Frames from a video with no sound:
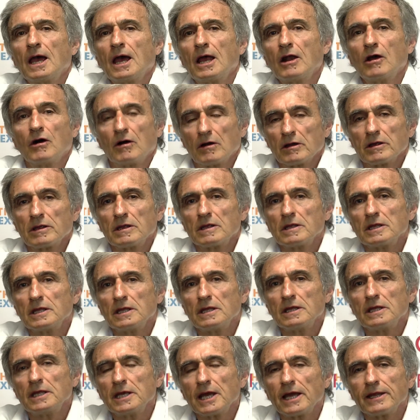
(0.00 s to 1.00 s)
Alors,
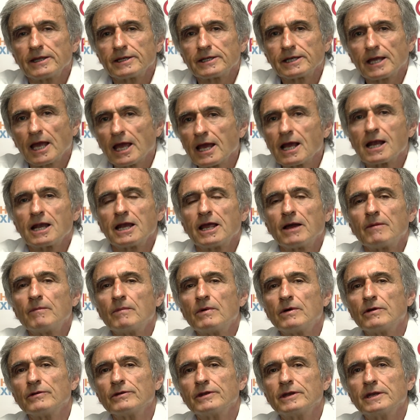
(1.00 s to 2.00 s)
il y a très
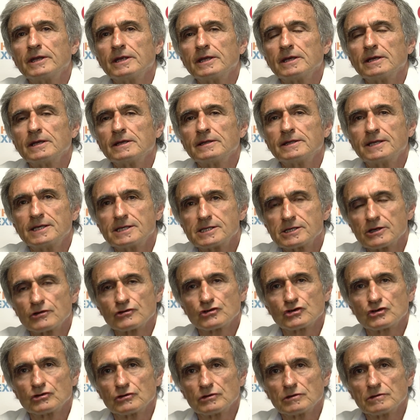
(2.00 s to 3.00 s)
clairement des,
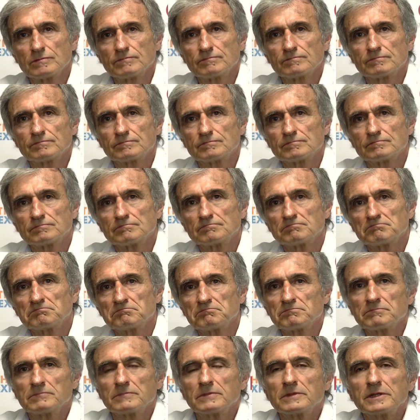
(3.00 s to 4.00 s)
enjeux,
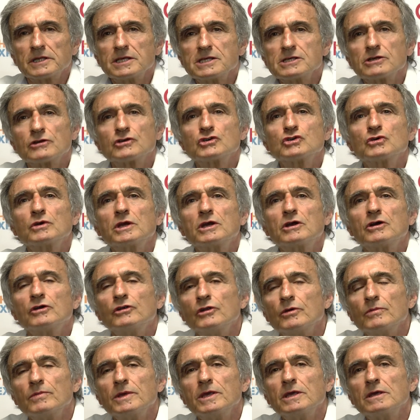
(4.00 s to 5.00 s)
des enjeux
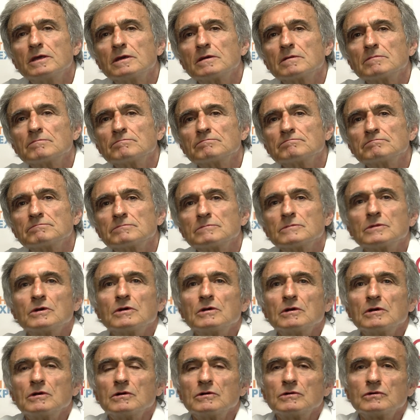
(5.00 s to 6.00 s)
économiques.
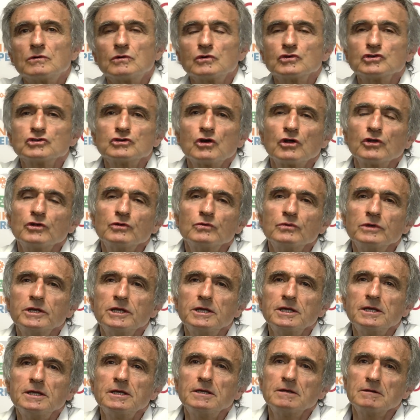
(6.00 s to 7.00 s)

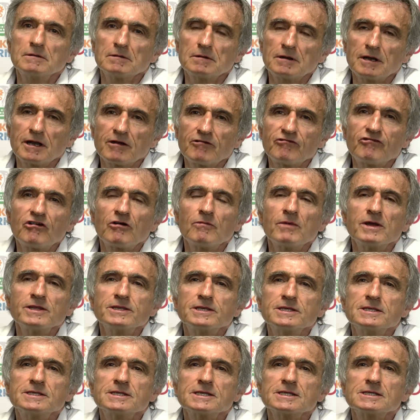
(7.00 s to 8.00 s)
Aujourd'hui,
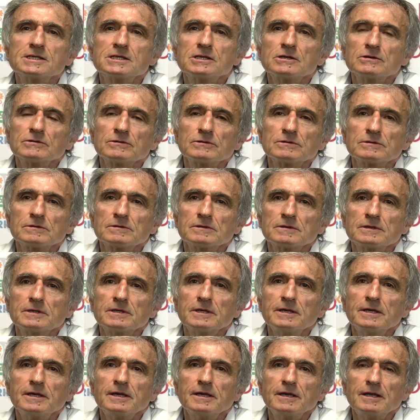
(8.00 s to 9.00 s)
l'informatisation
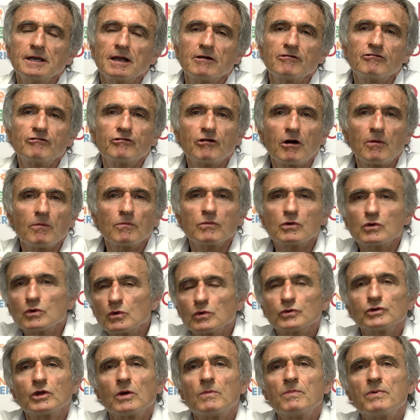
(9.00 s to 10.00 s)
est la forme
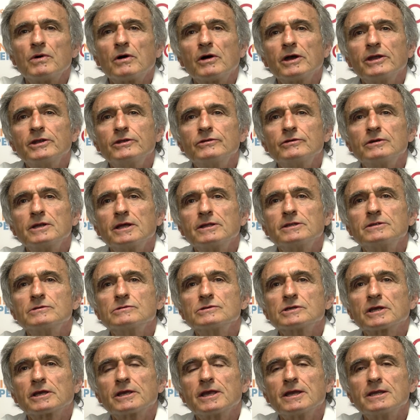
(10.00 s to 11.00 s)
contemporaine de
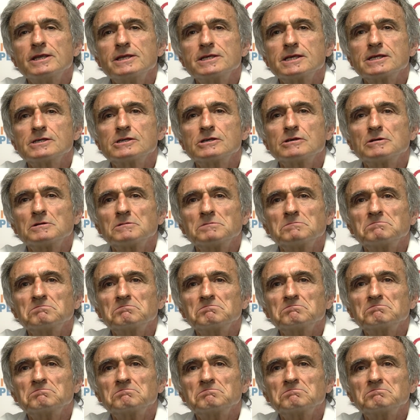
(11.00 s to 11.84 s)
l'industrialisation.